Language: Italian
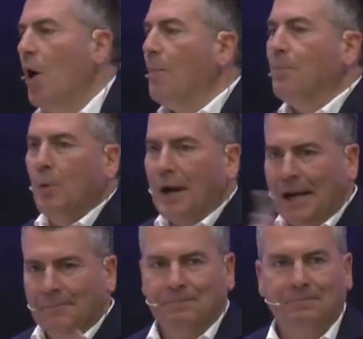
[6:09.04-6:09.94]

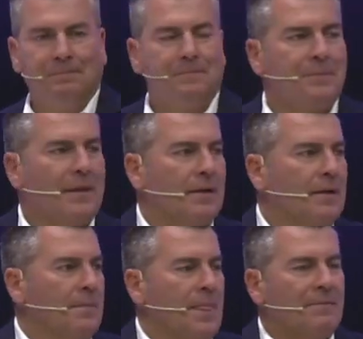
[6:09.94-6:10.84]
oppure
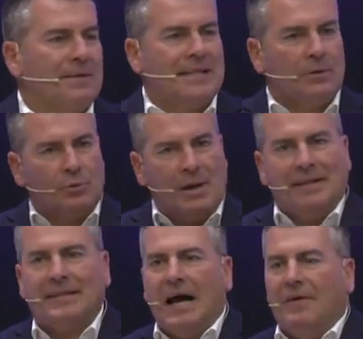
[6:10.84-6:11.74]
facendo una
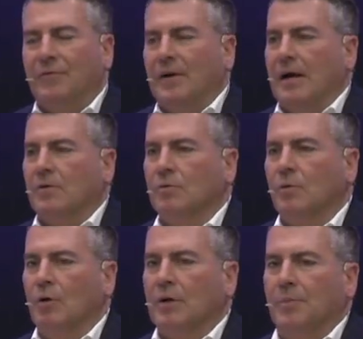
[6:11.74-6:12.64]
metafora con
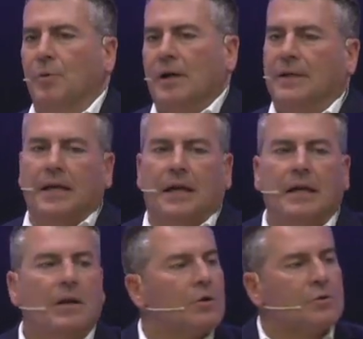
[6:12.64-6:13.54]
quello che può accadere
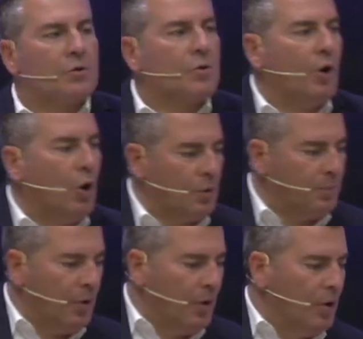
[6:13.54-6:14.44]
nel nostro
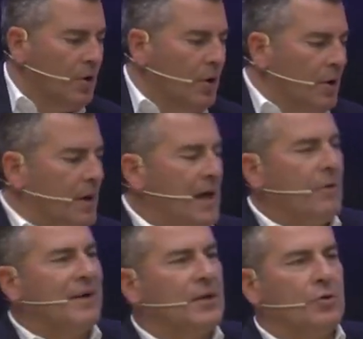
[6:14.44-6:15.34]
corpo, eh,
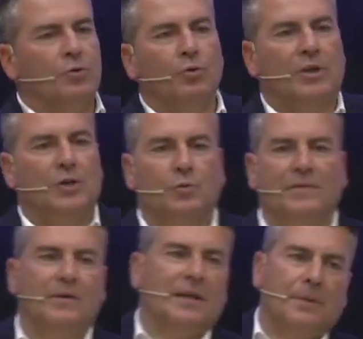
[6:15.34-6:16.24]
queste sono tutte
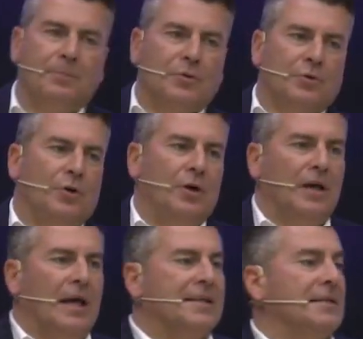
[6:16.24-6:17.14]
situazioni che possono eh,
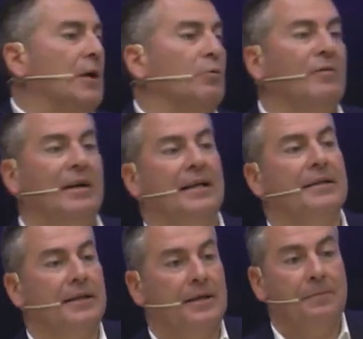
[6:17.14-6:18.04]
essere
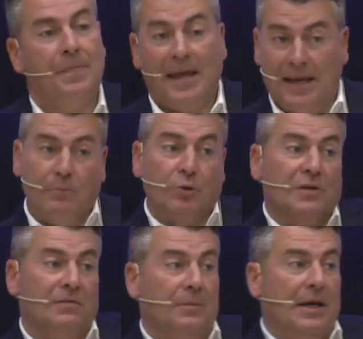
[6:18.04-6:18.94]
equivalenti
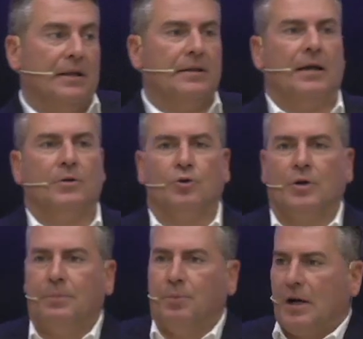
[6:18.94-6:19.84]
emotivamente a ciò
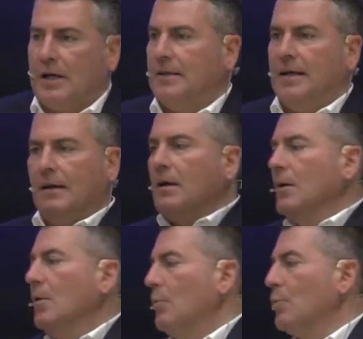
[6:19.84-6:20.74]
che può
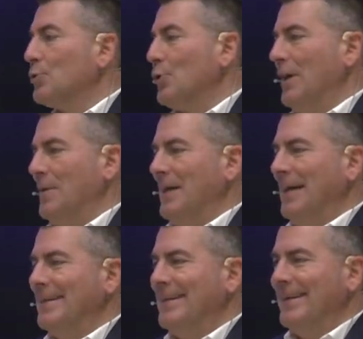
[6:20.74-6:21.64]
accadere
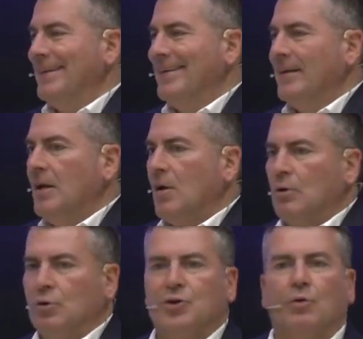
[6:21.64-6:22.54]
muscolarmente.
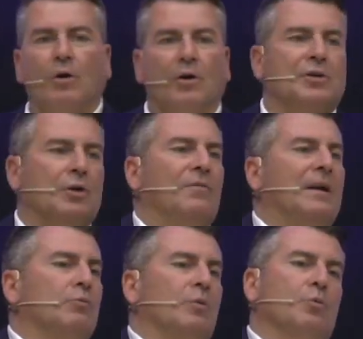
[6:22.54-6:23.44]
Quando c'è qualcosa che non va
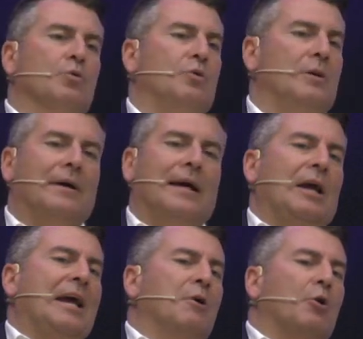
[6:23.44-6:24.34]
nei tuoi muscoli, magari
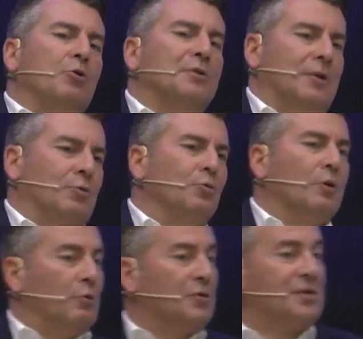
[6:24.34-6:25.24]
hai una contrattura, uno